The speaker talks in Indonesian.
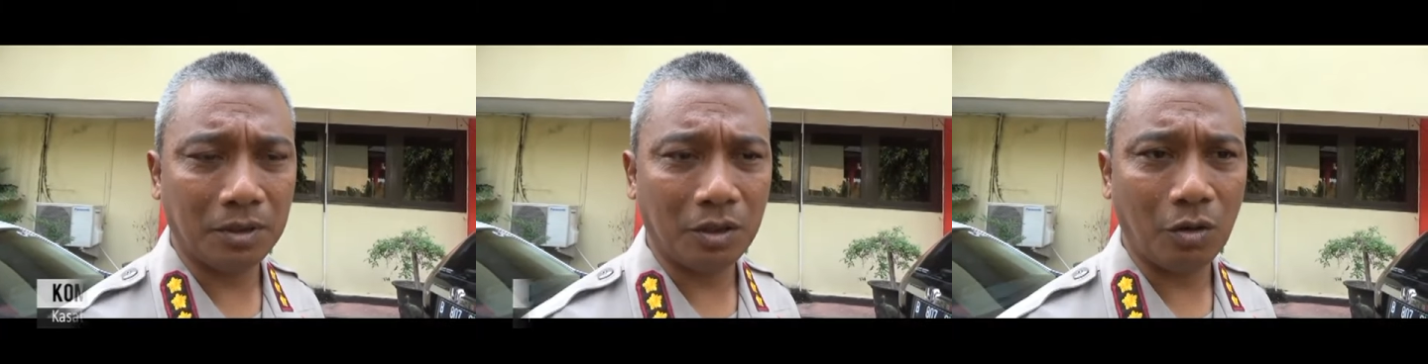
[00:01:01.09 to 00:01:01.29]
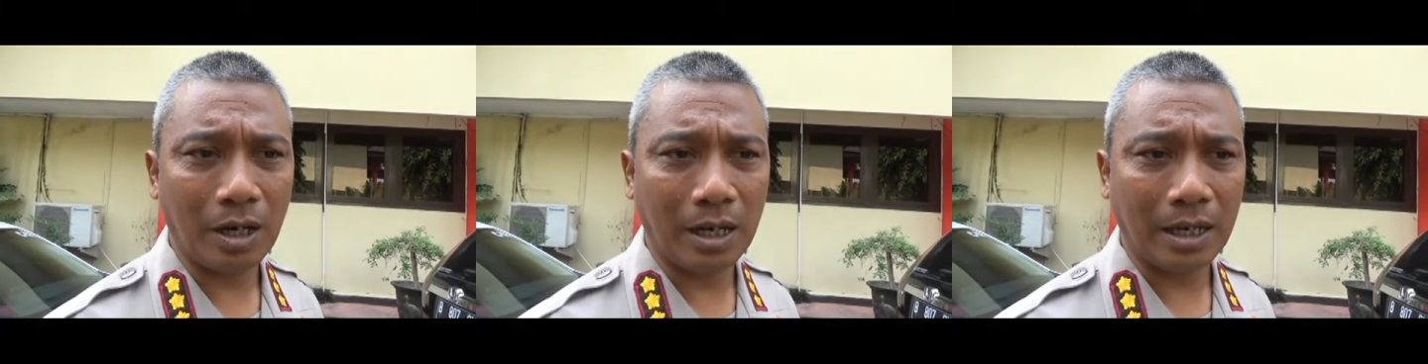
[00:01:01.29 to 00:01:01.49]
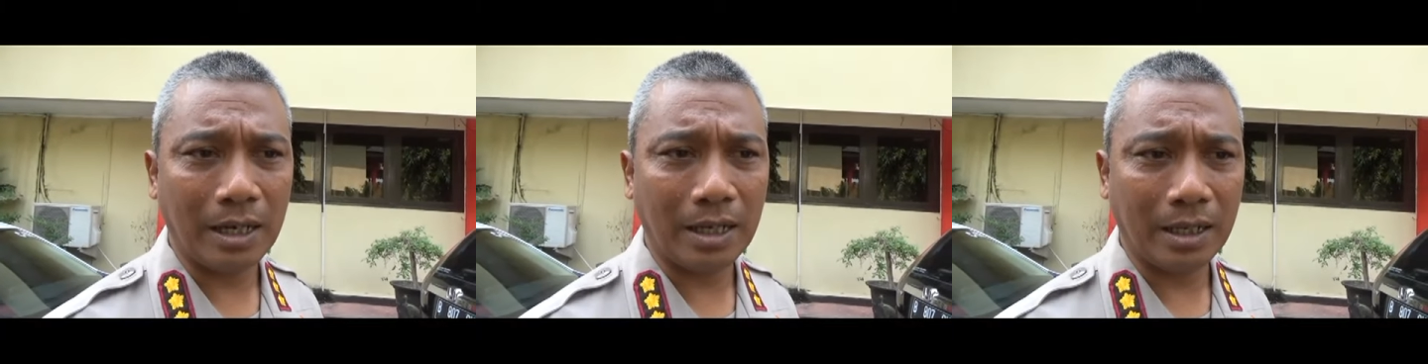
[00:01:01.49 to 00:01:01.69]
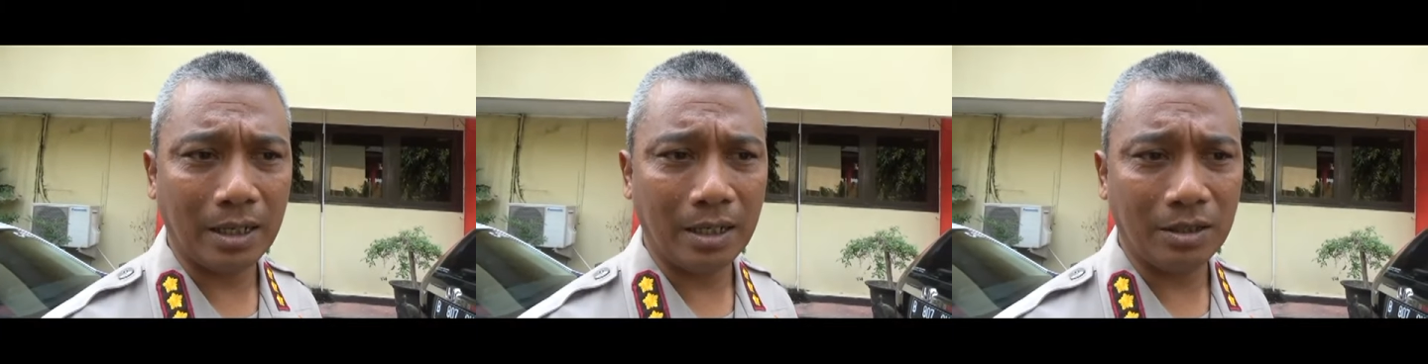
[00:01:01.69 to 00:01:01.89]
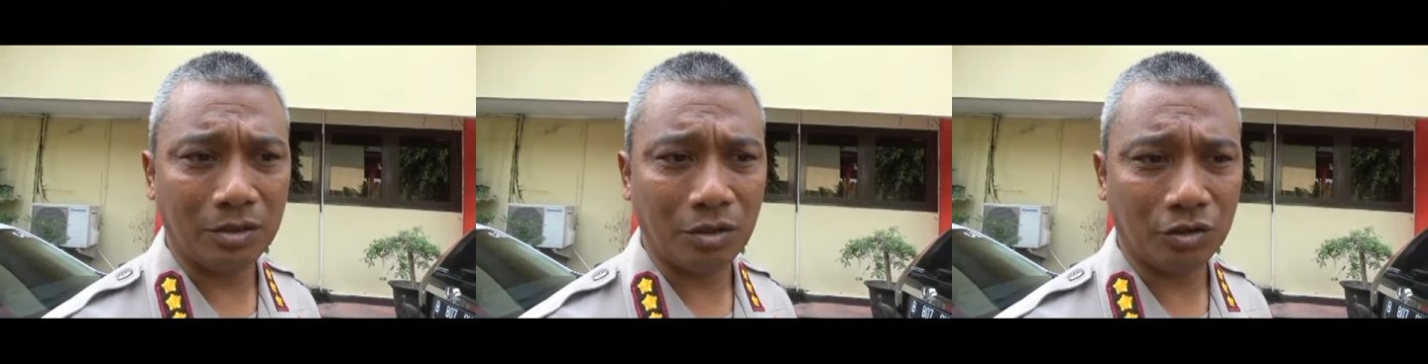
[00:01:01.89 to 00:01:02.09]
penolakan akan
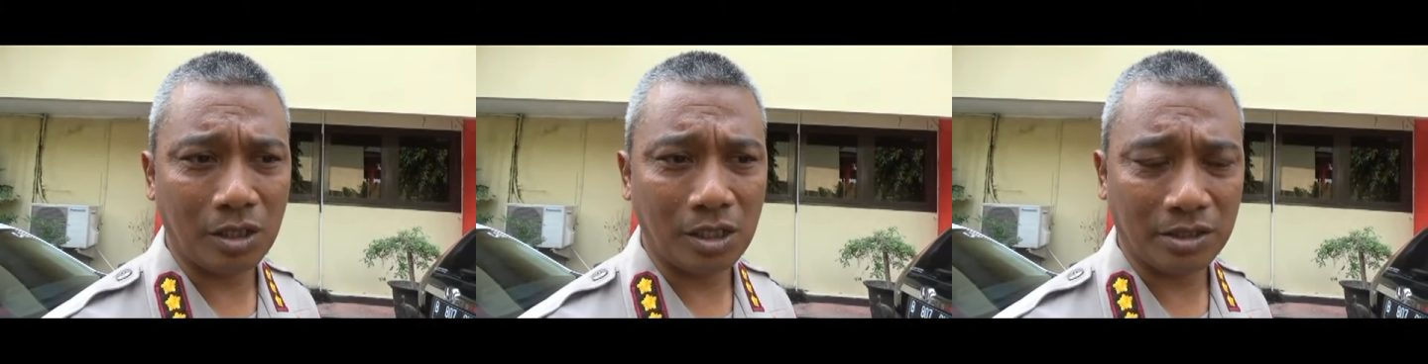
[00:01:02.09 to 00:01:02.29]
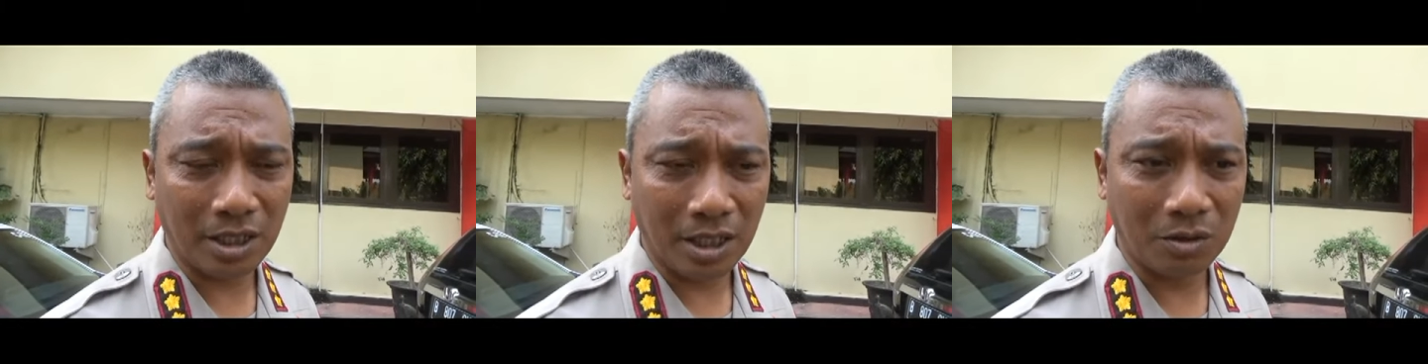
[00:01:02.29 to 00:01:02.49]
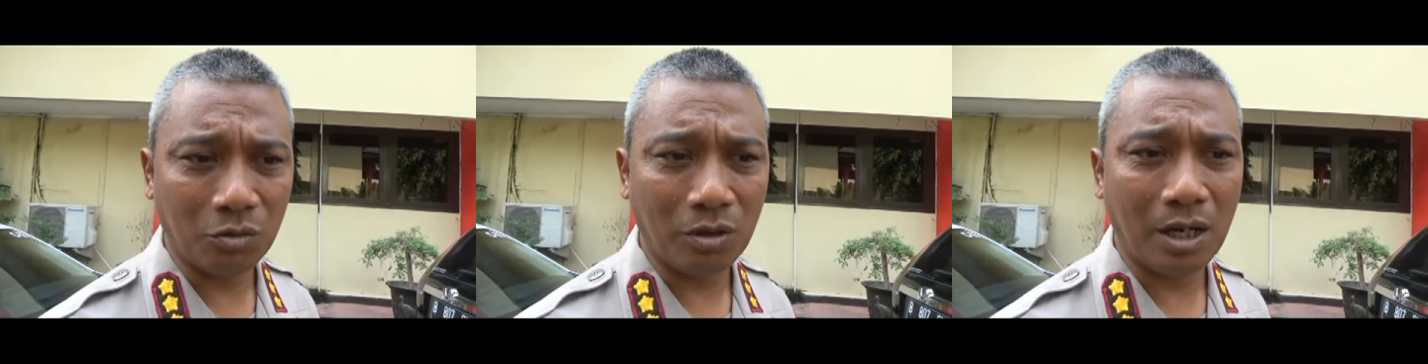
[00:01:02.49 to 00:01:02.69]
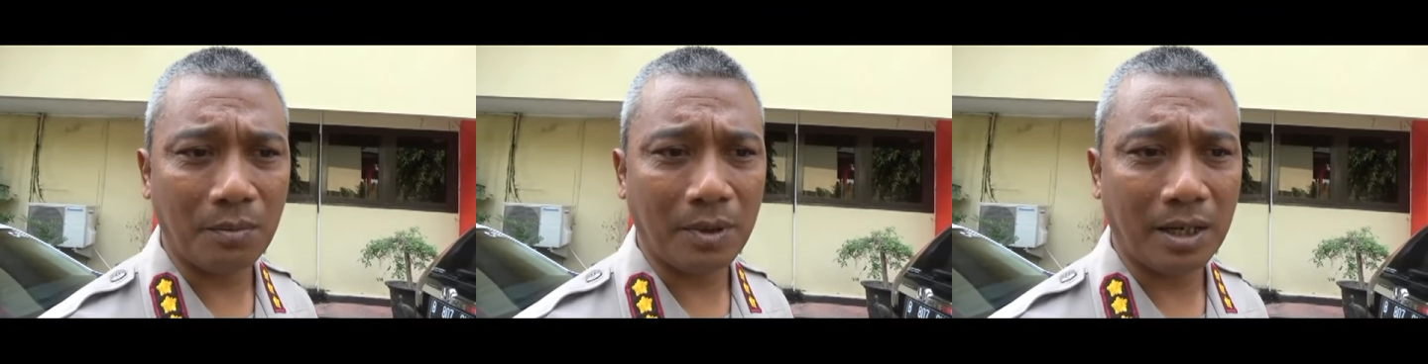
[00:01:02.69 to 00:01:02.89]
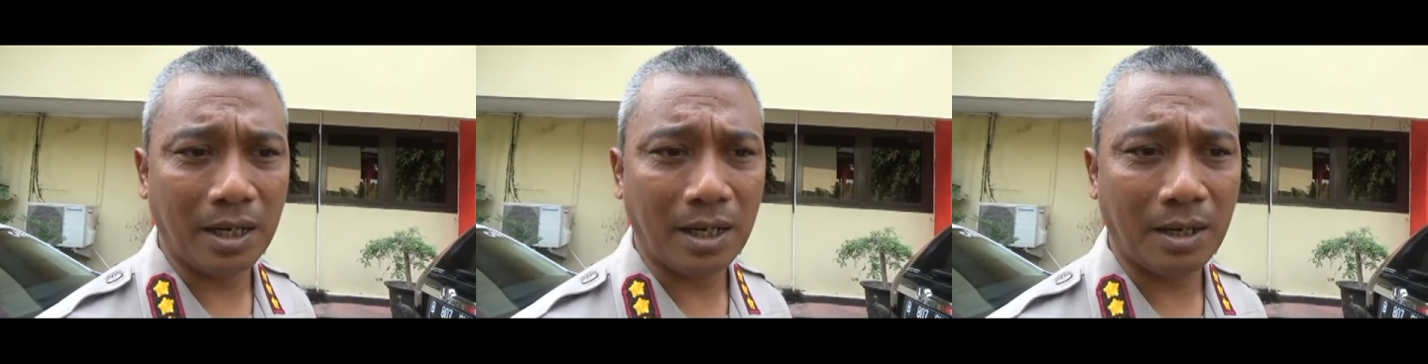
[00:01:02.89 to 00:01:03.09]
disosialisasikan ulang
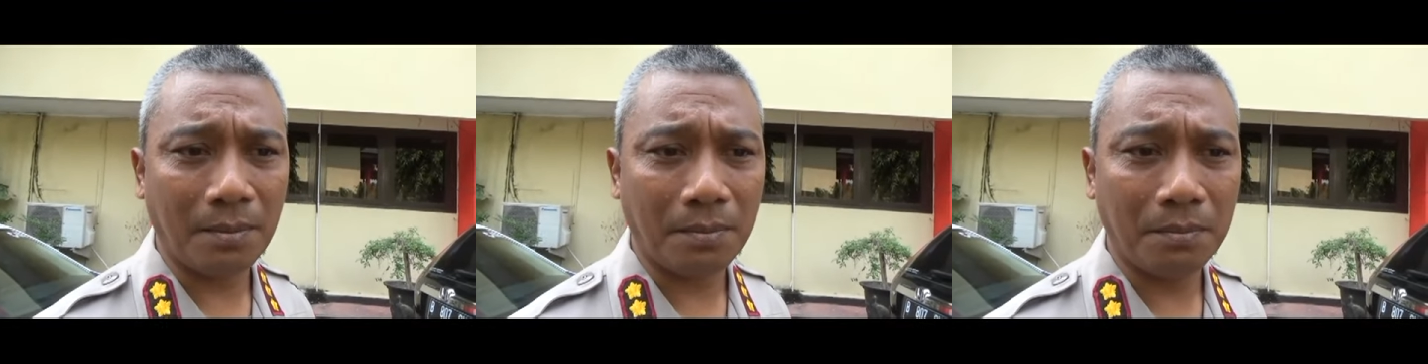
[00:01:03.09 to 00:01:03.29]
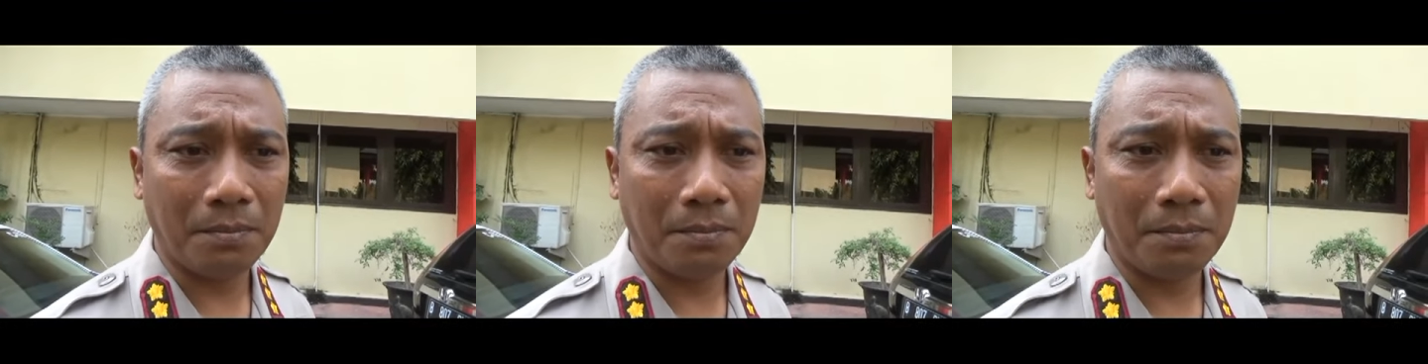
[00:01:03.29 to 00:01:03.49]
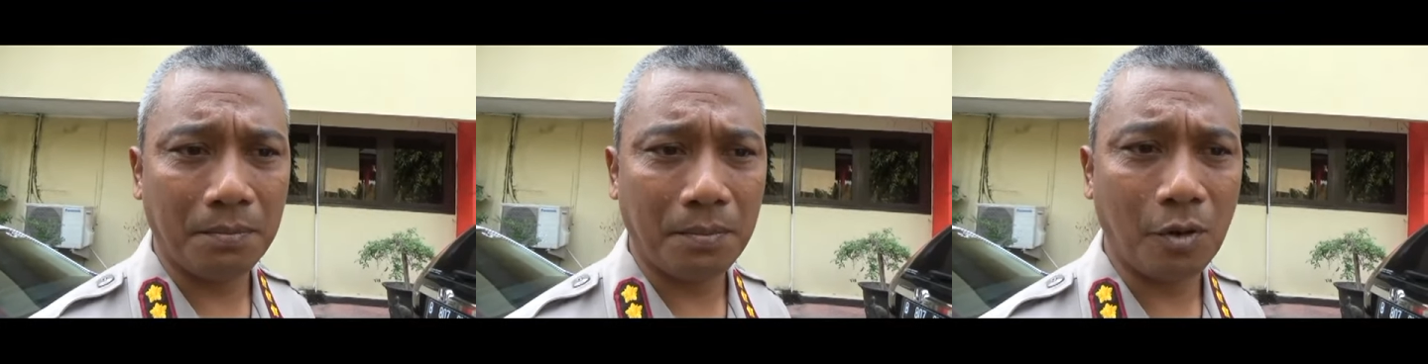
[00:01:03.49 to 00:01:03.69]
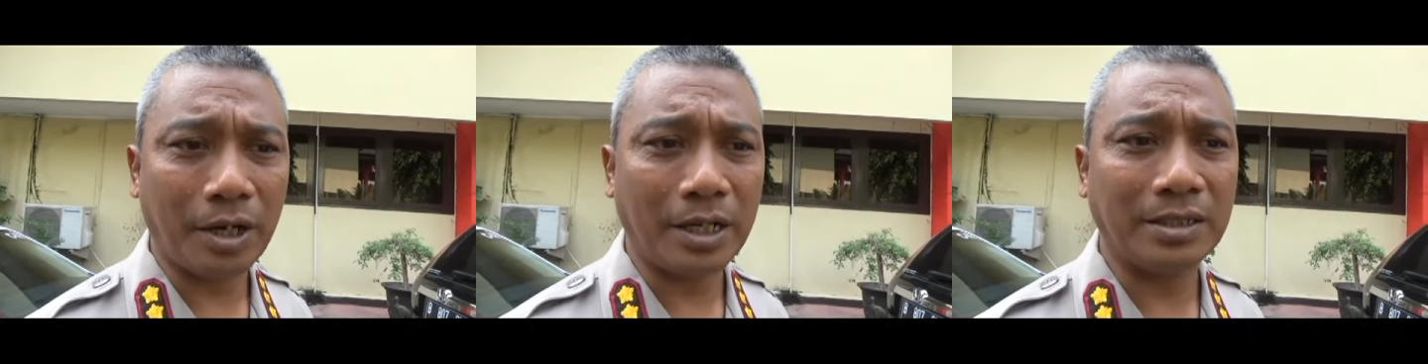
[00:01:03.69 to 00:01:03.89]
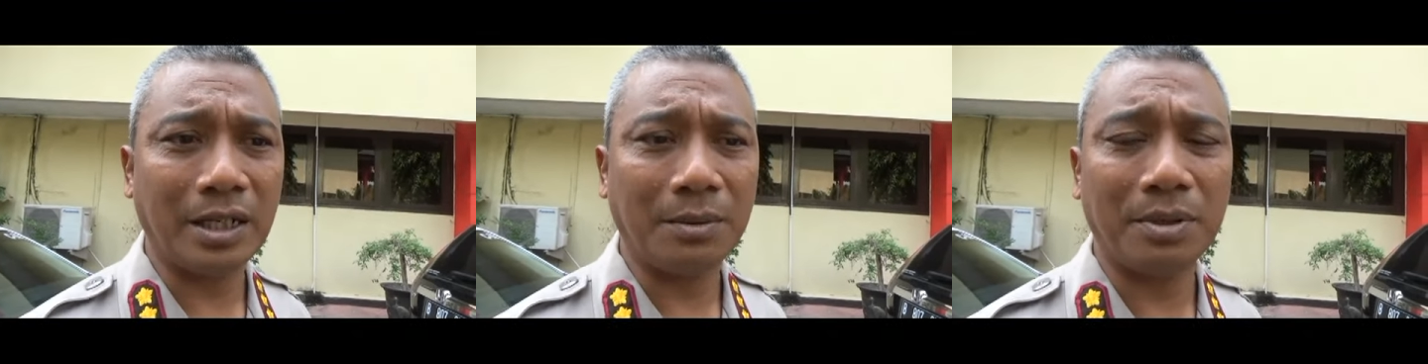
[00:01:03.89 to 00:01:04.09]
pada
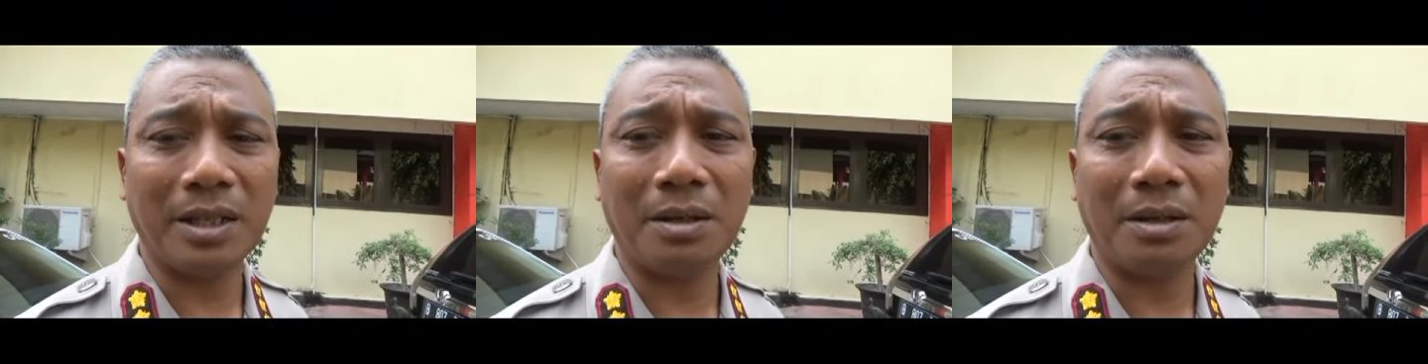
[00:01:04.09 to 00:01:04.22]
Polres dan